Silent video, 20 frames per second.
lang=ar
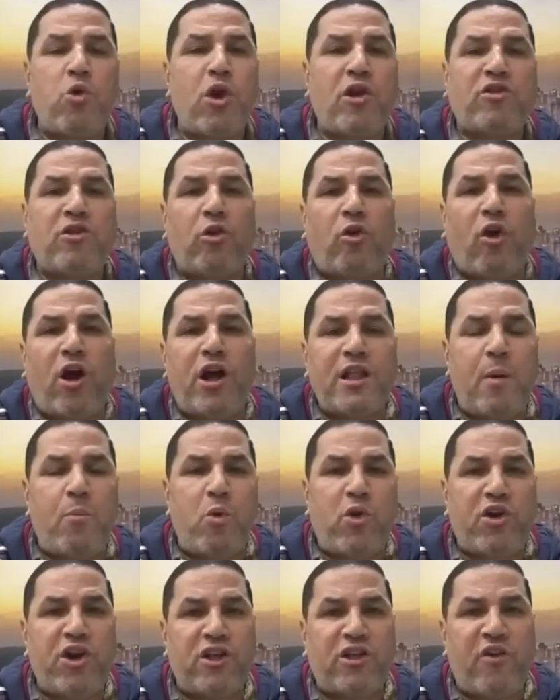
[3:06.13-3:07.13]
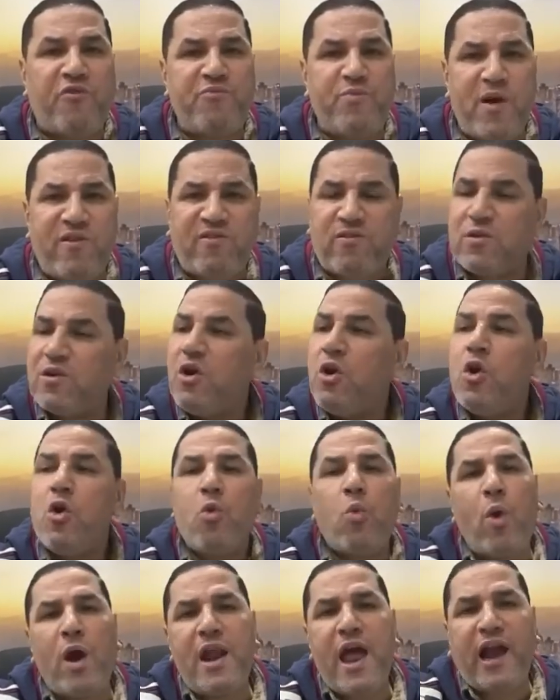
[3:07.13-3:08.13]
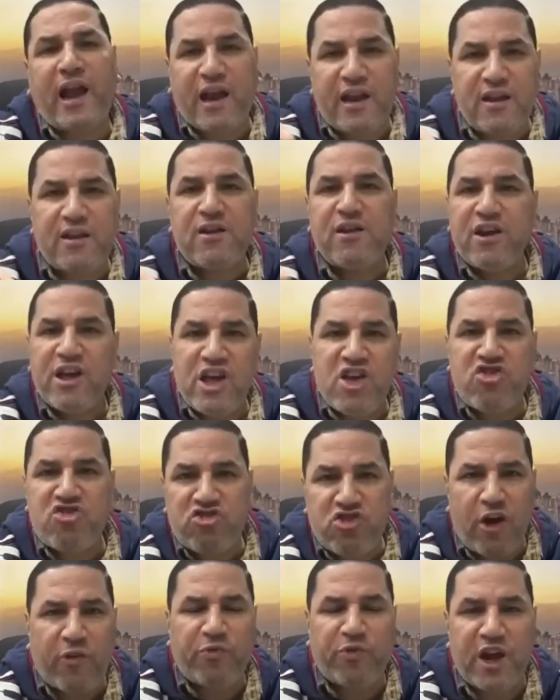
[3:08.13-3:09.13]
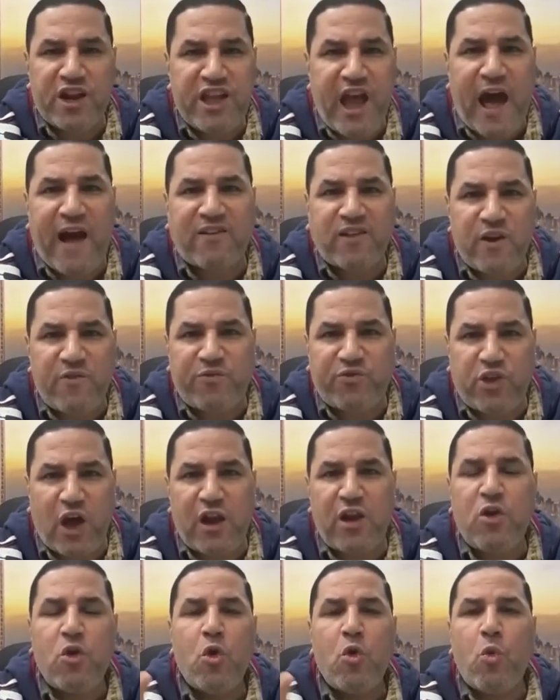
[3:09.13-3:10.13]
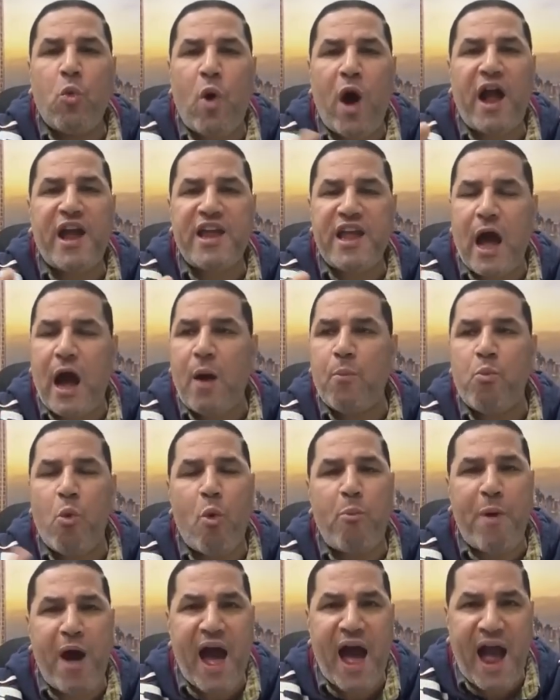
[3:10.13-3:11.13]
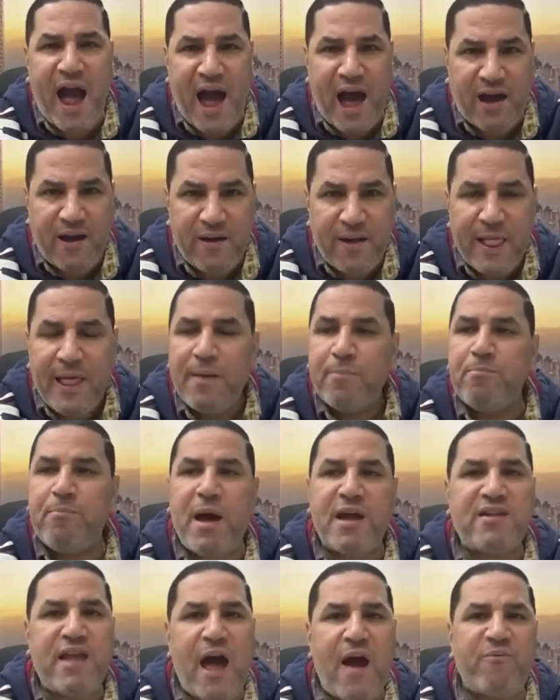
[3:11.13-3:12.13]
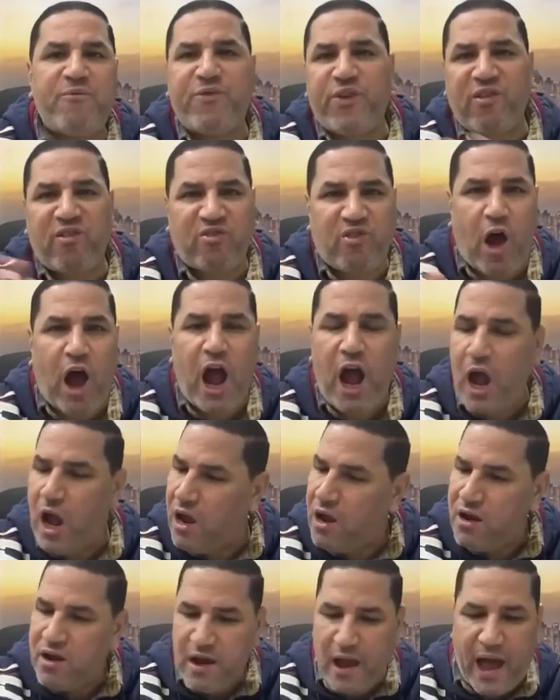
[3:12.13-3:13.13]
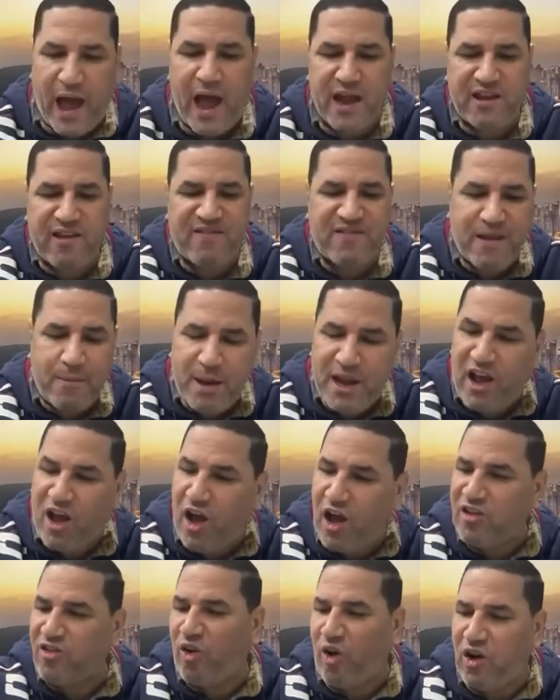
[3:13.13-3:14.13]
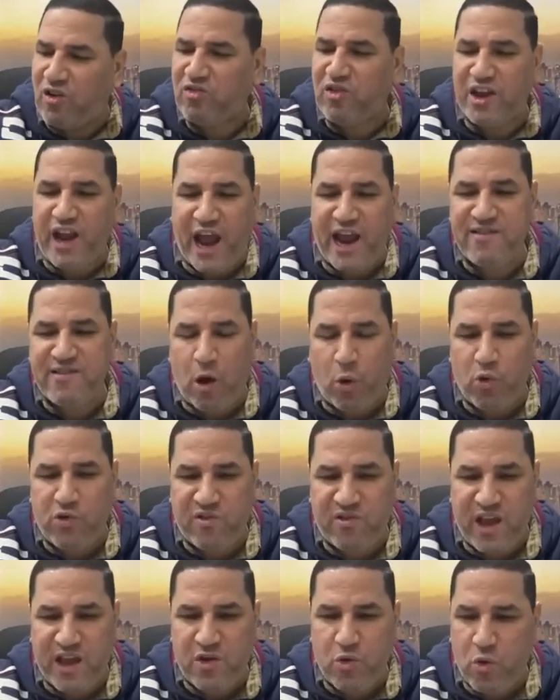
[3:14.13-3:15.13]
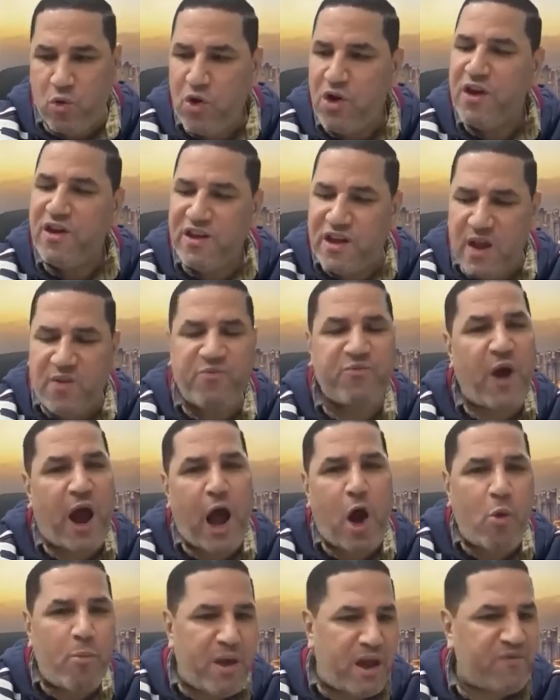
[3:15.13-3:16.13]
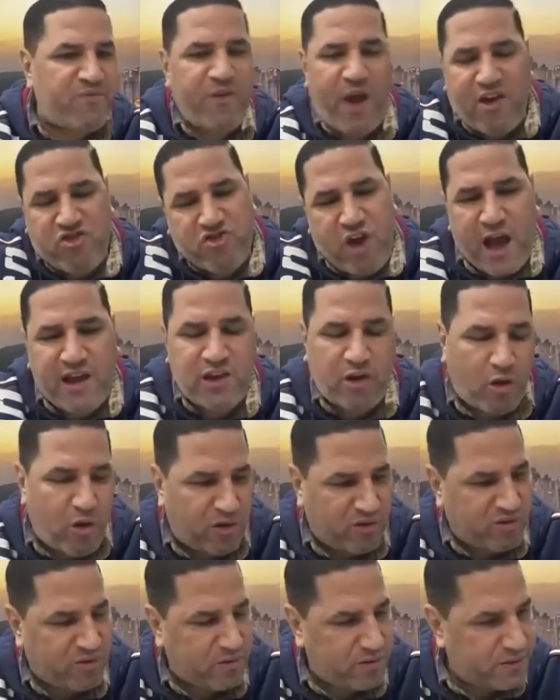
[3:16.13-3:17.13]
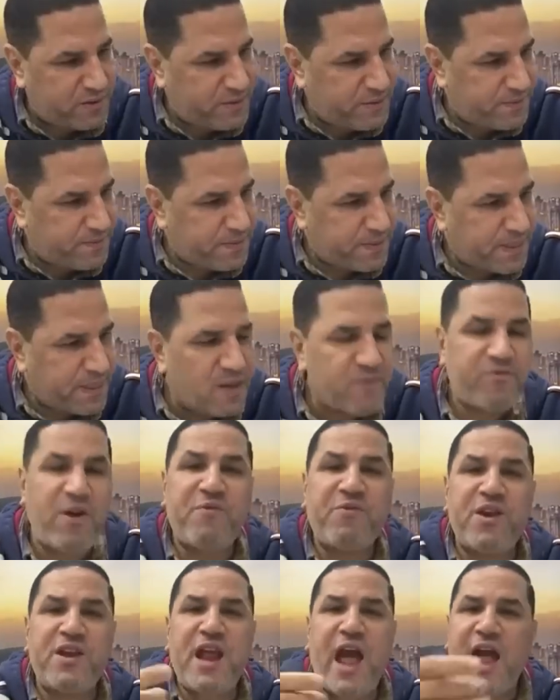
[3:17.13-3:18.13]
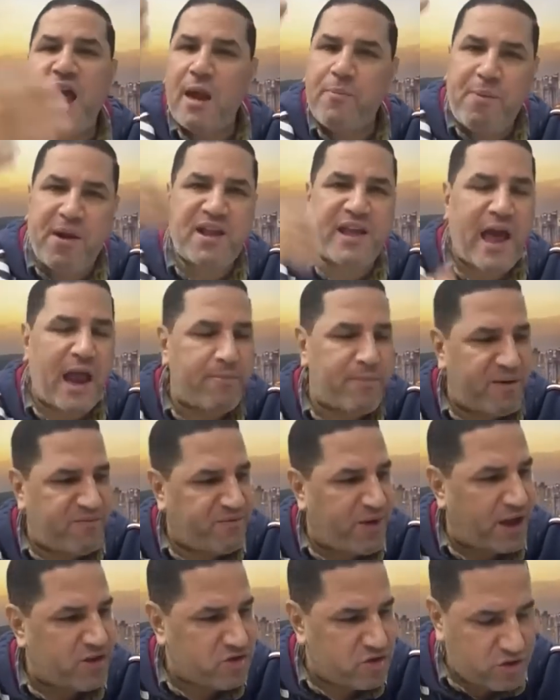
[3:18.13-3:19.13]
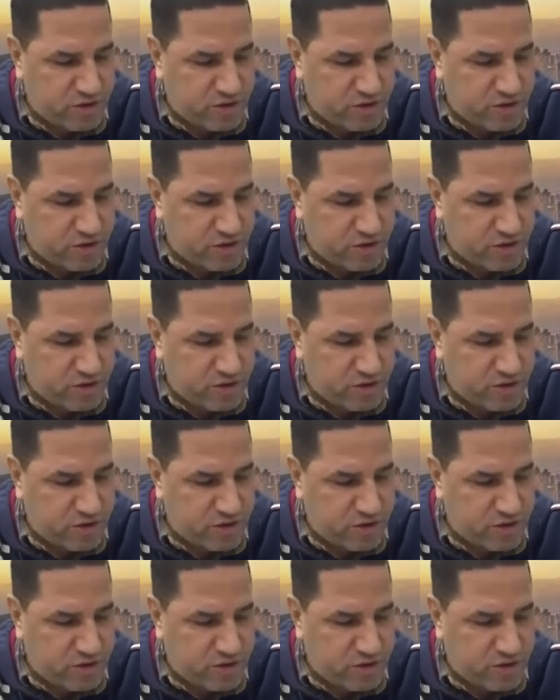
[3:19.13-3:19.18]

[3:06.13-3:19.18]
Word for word: القدم والرياضه في مصر ولكن الشقه دي هتفضل وهي مباحه ما دام في الصح عادي الزمالك خد قرض انا عايز اخد زيه ينفع او ما ينفعش عادي خالص ففي النهايه البنك قال ما ينفعش